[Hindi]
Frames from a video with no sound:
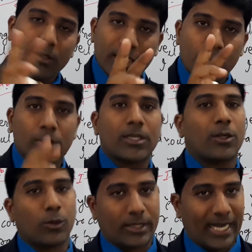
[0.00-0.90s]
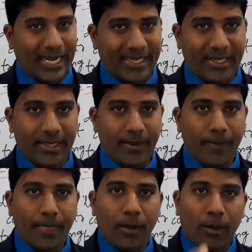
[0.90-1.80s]
सिचुएशन होता है ठीक है
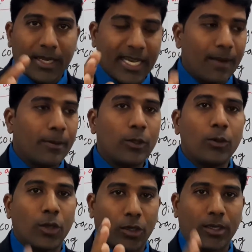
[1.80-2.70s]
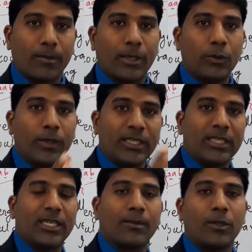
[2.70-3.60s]
क्या बनूँ डॉक्टर बनूँ
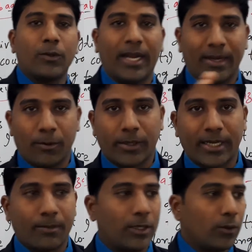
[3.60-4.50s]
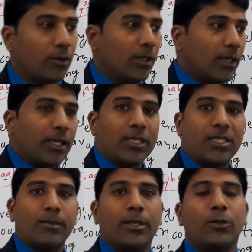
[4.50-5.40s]
इंजीनियर बनूँ एडवोकेट बनूँ
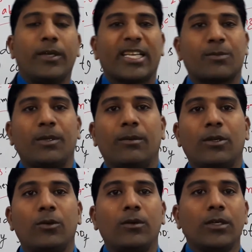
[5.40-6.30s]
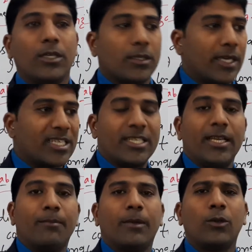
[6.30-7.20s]
डीसी बनूँ एसपी बनूँ
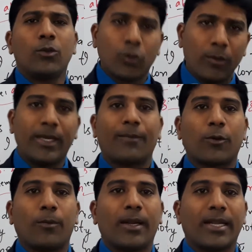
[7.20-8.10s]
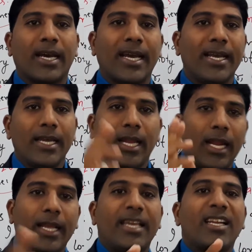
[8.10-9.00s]
एसडीएम बनूँ जो भी आपको बनना है
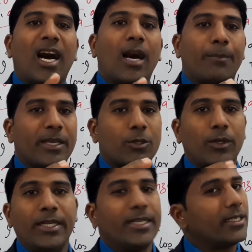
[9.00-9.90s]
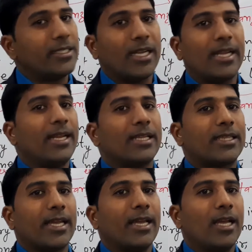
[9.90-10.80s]
लेकिन आप एक्चुअली डिसीजन ले
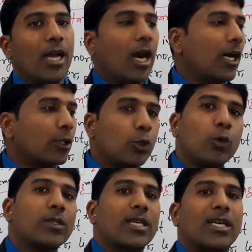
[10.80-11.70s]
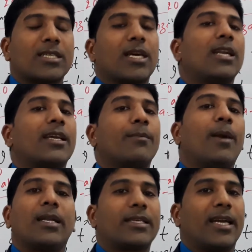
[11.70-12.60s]
लेते हैं और दो चार साल के
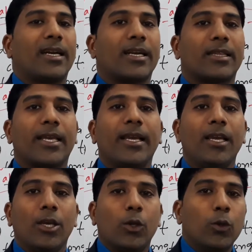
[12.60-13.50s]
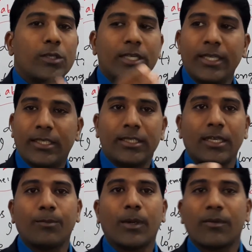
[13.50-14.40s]
बाद क्या करते हैं उस
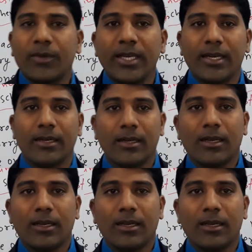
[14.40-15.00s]
डिसीजन पर फिर